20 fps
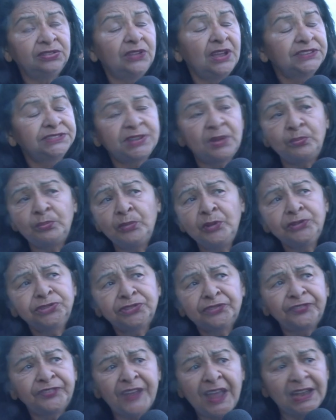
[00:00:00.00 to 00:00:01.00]
nós somos
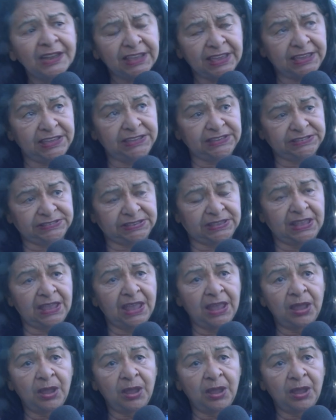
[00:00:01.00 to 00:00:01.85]
muito felizes